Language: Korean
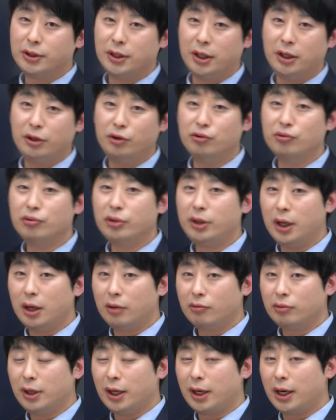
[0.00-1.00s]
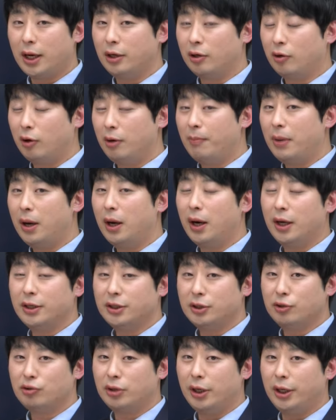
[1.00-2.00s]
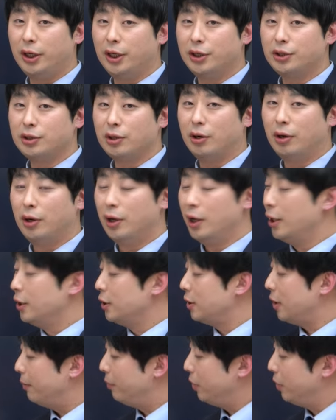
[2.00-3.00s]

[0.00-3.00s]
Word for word: 제일 유리하구나라는 걸 파악하실 수가 있겠죠. 자